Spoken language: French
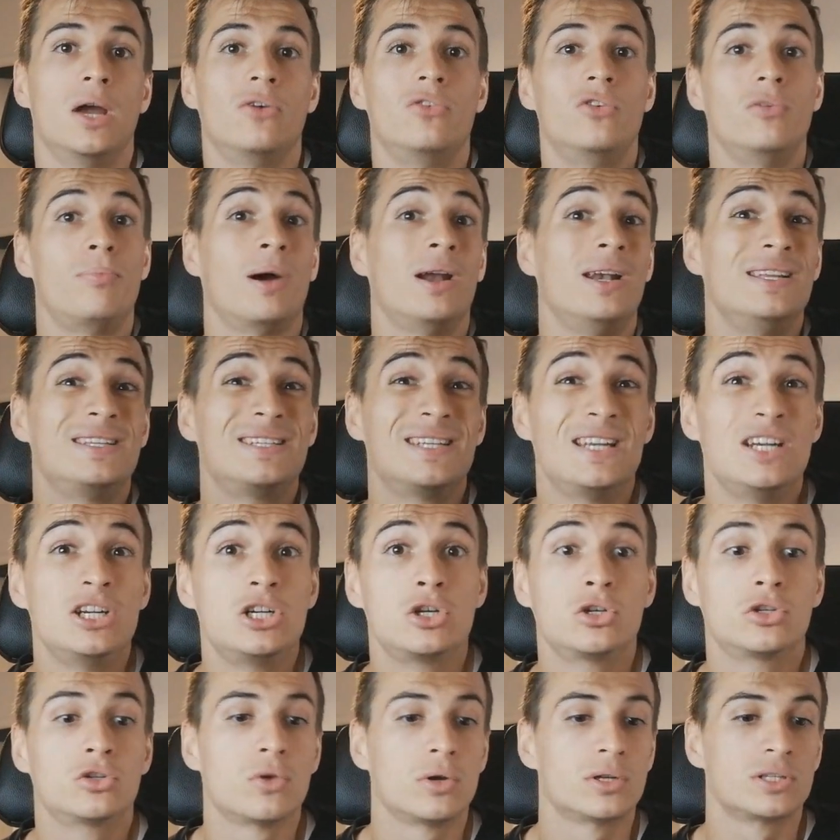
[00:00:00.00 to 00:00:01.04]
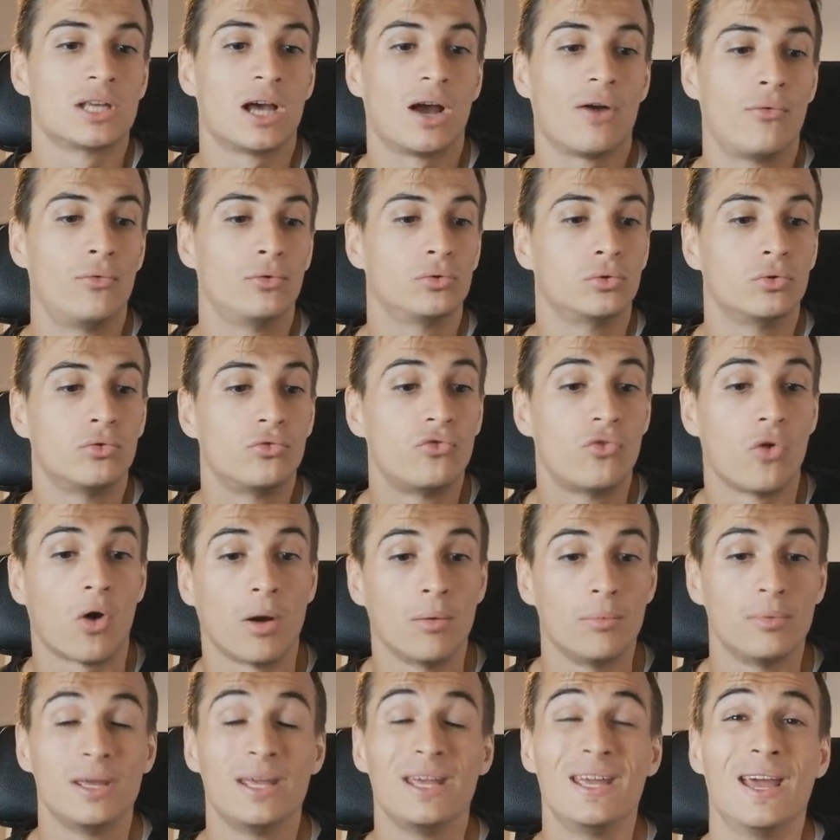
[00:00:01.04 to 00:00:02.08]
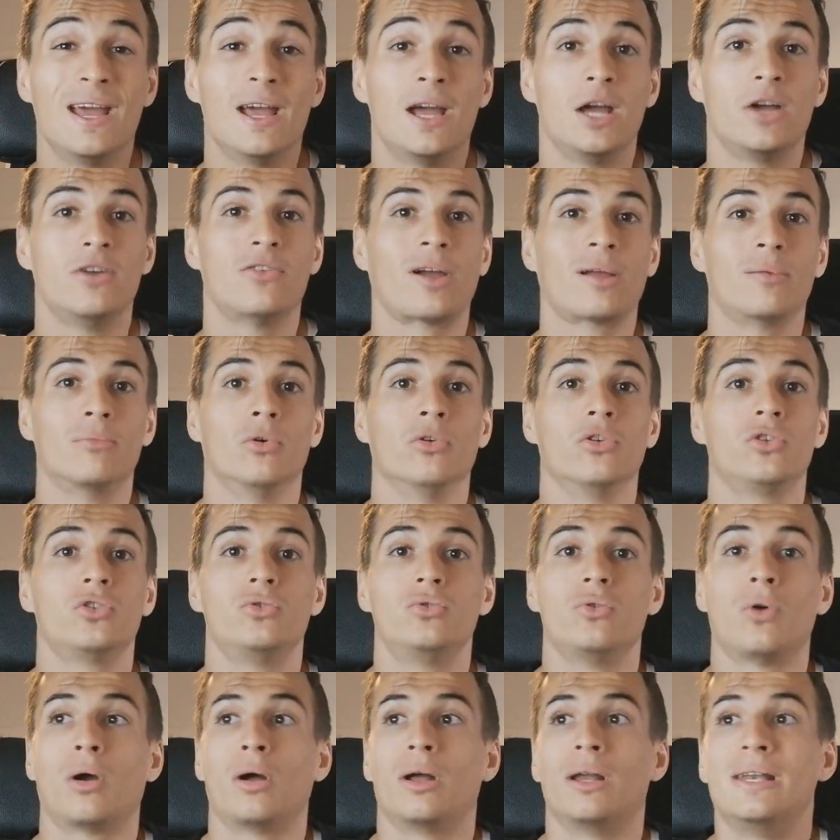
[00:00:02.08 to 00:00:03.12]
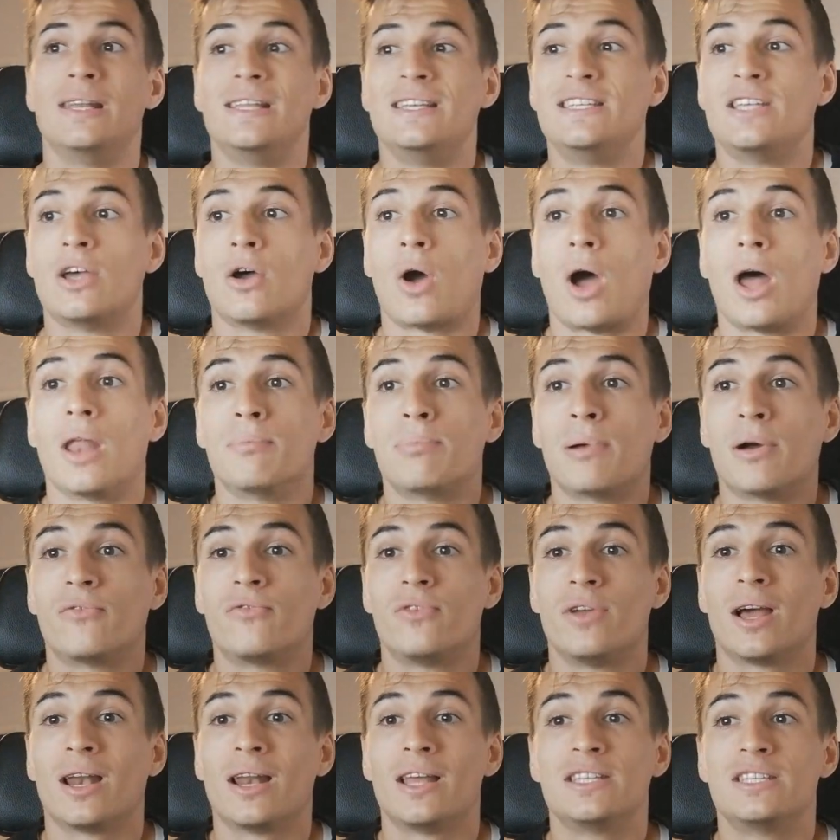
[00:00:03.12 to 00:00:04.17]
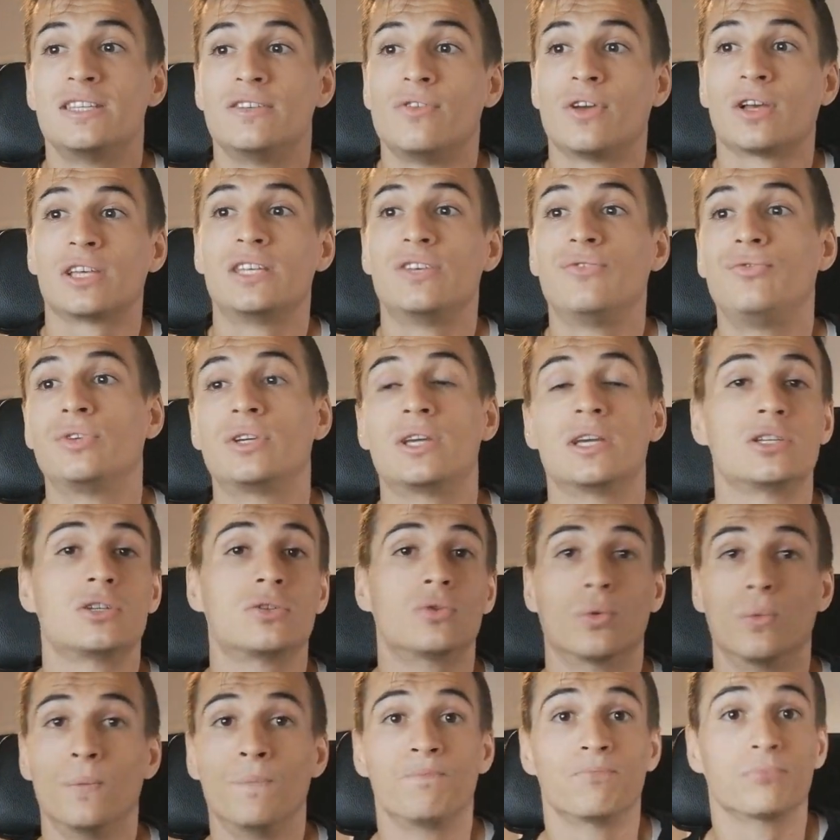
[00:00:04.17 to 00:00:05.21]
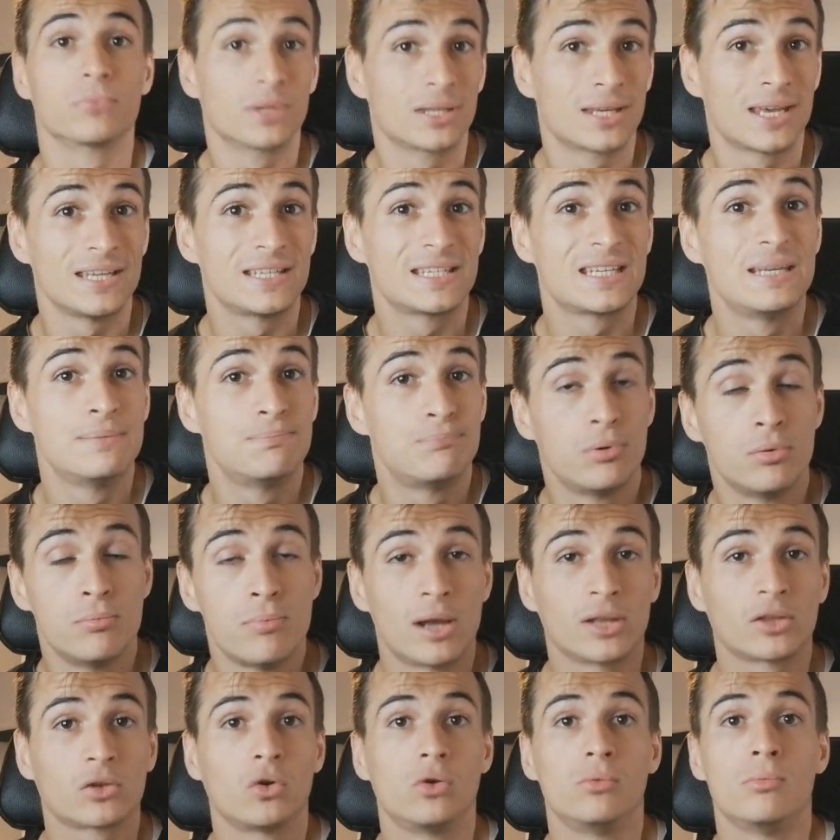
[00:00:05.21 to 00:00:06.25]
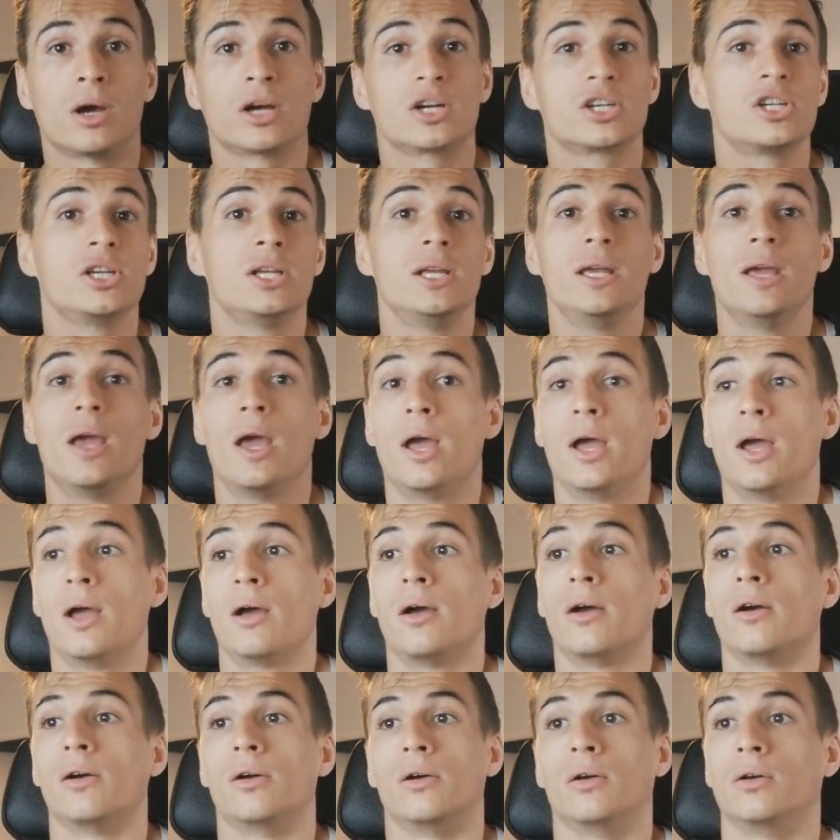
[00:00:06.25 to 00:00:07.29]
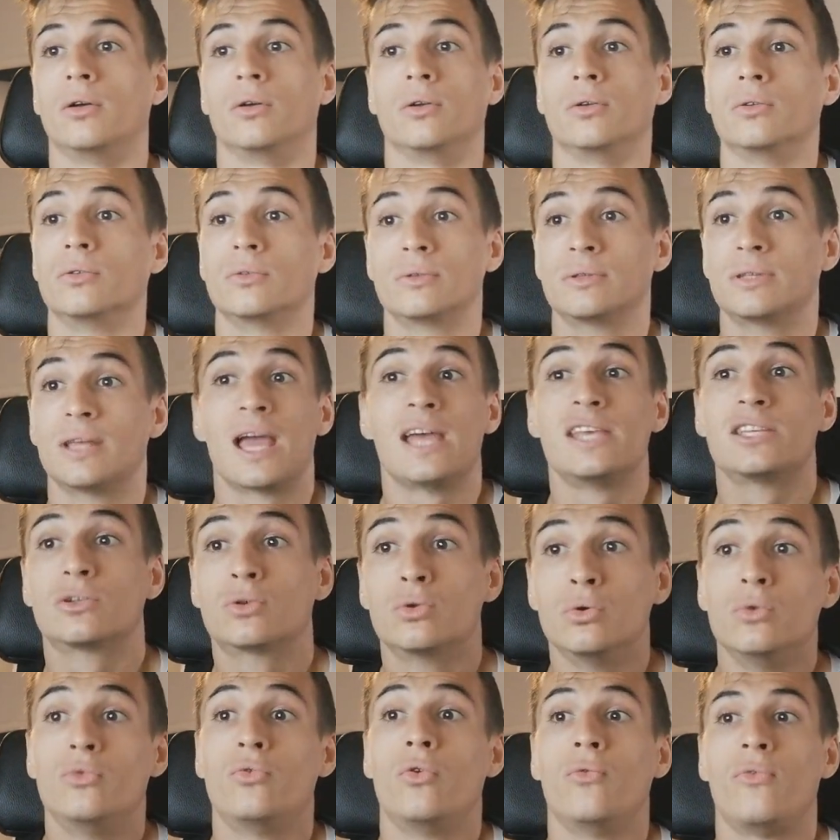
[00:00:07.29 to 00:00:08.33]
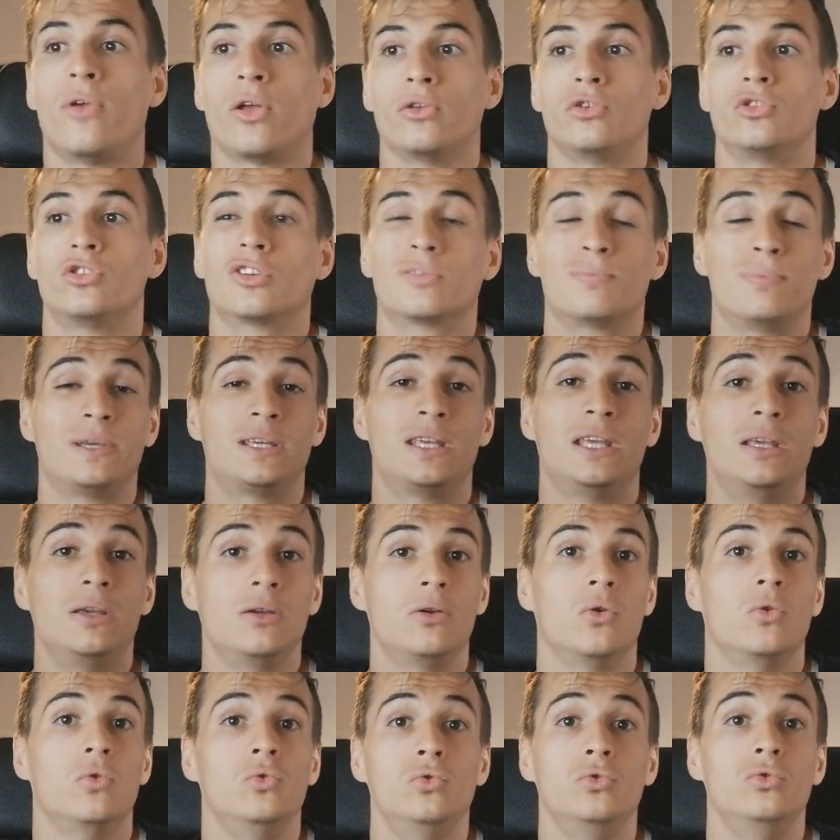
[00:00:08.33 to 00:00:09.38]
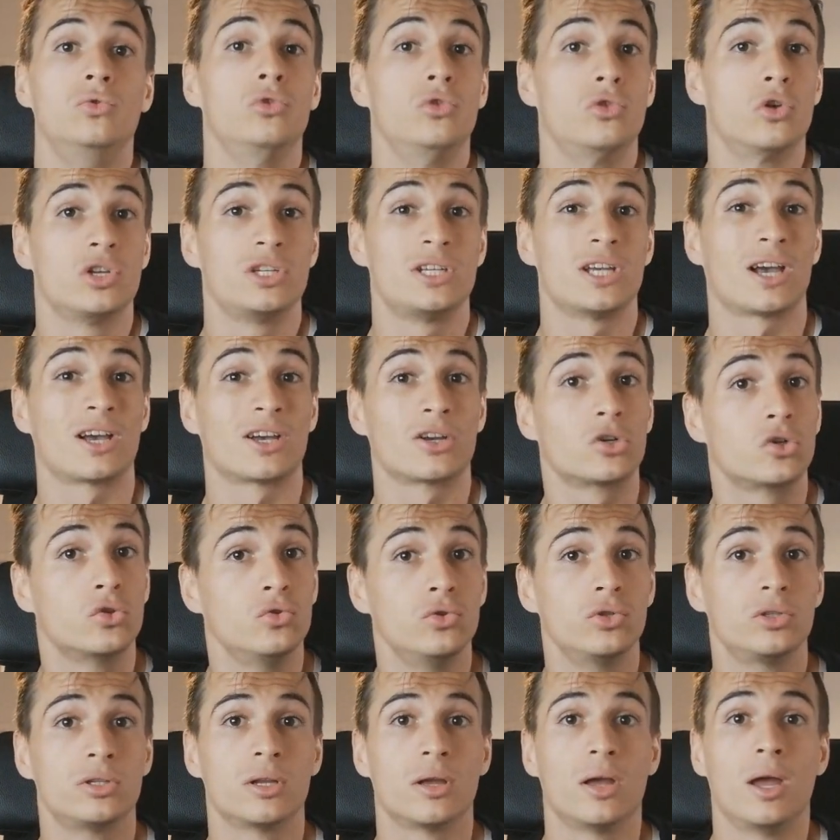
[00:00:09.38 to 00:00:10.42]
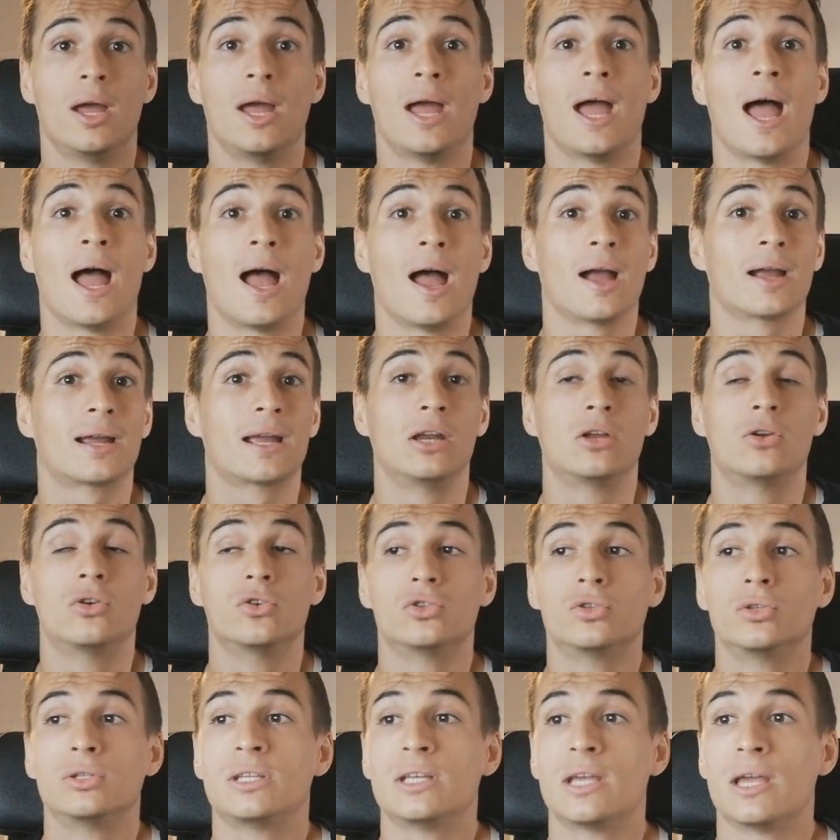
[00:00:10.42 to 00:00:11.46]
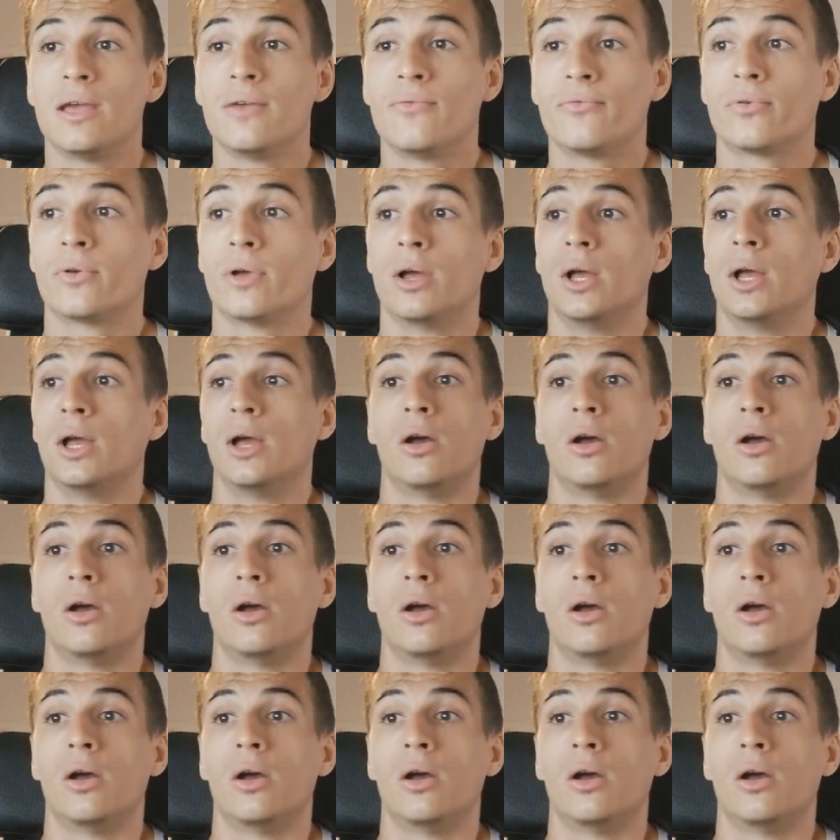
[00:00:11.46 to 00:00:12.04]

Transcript: faut pas laisser les choses au hasard, faut te former vraiment sur les erreurs à ne pas faire, la diversification, qu'est-ce qui peut battre le marché, euh, est-ce qu'il faut faire du stock picking ou choisir juste quelques ETF,